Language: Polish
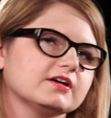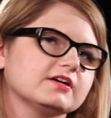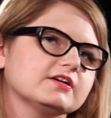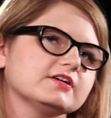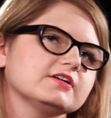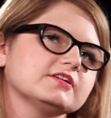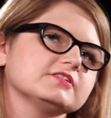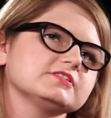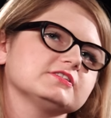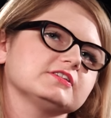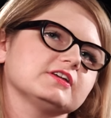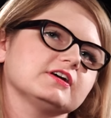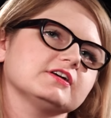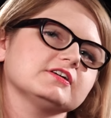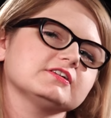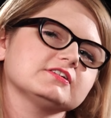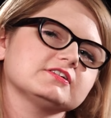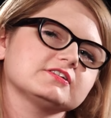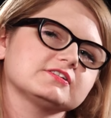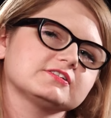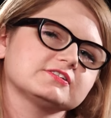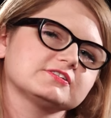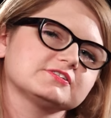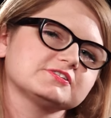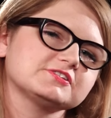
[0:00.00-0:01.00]
E,
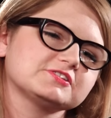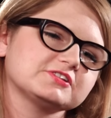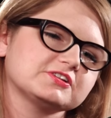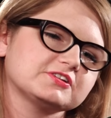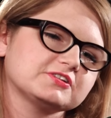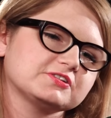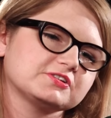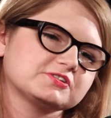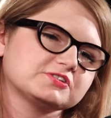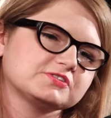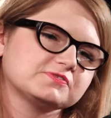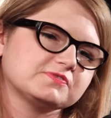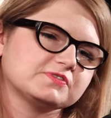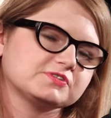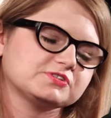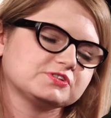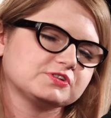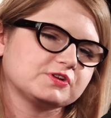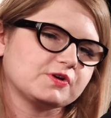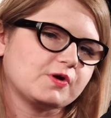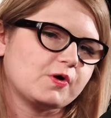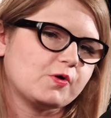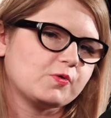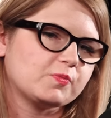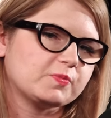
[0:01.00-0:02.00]
tak, scena nazywa
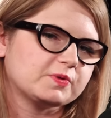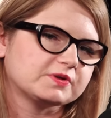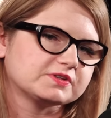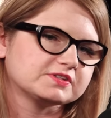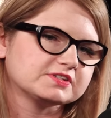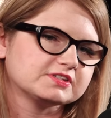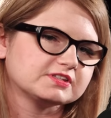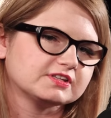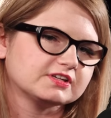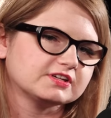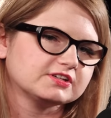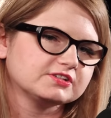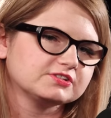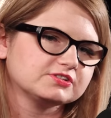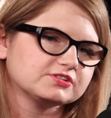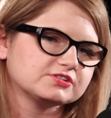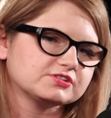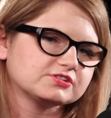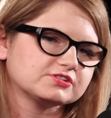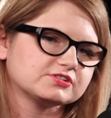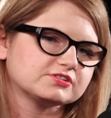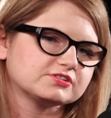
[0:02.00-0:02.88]
się Open Stage.